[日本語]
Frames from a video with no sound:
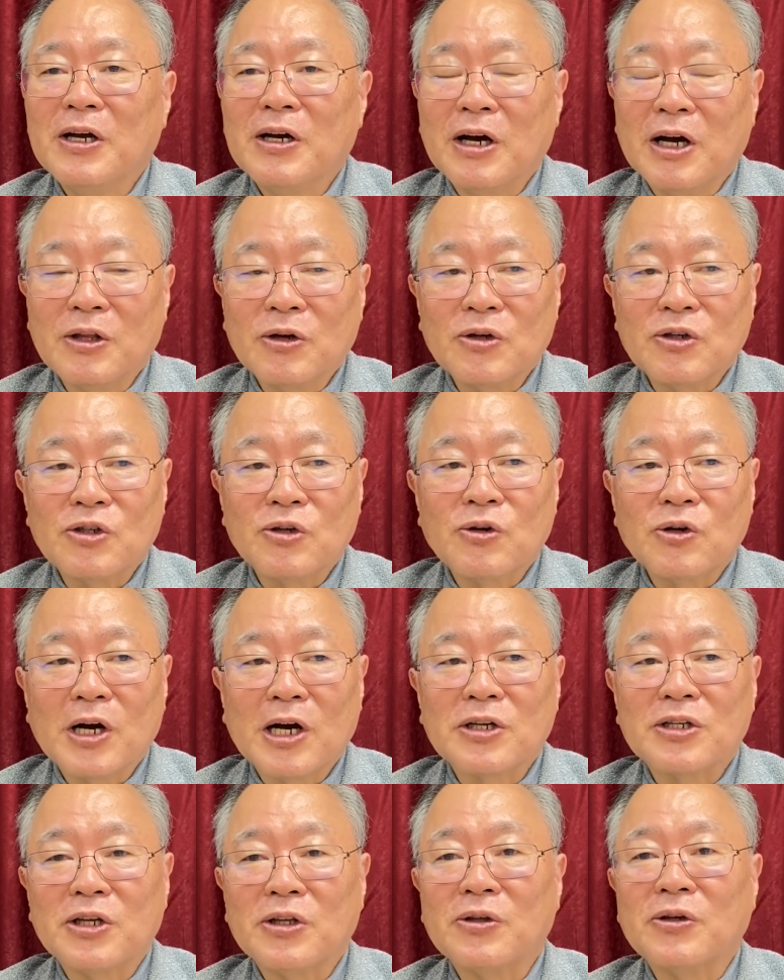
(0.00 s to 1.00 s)
あの、小
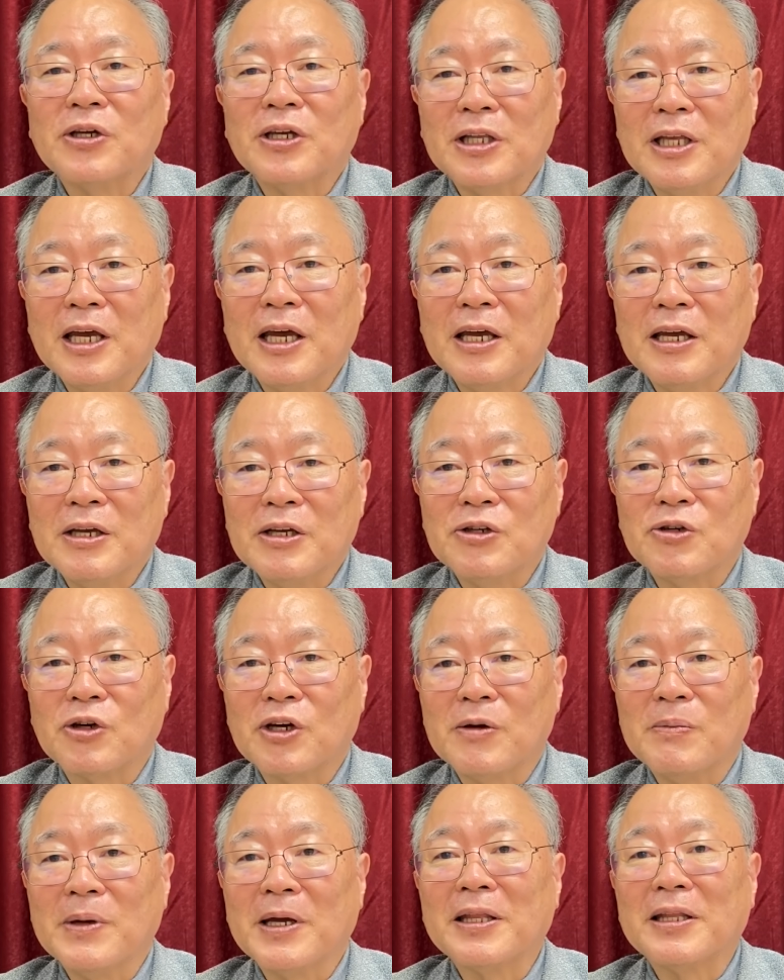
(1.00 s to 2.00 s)
学生の時ね、一生
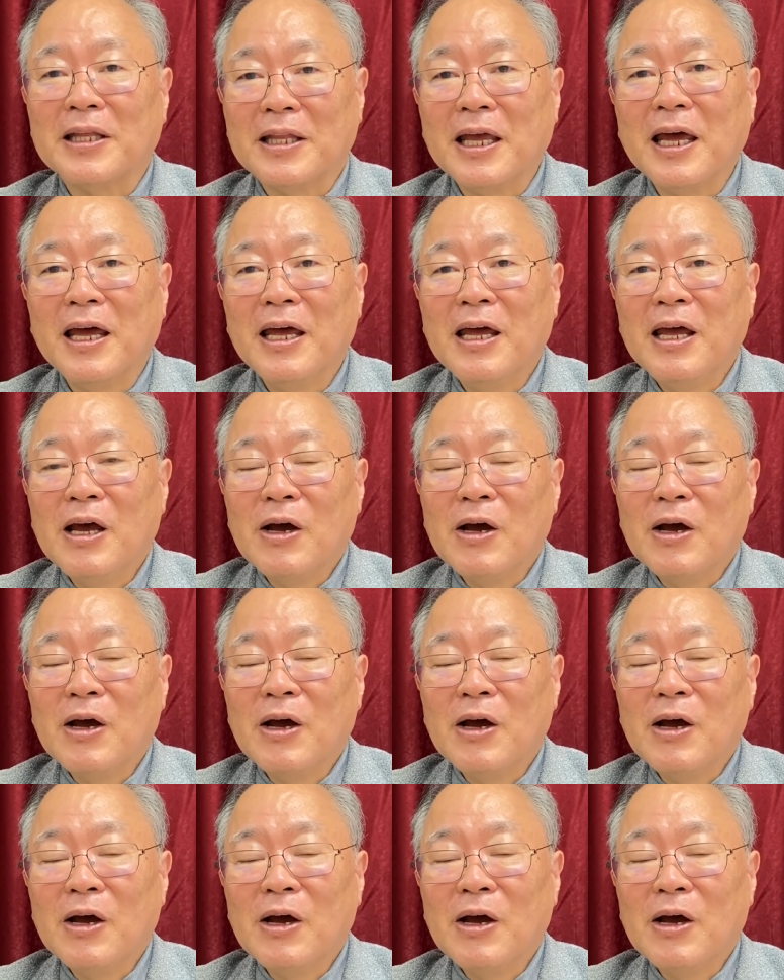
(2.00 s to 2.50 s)
懸命やってね。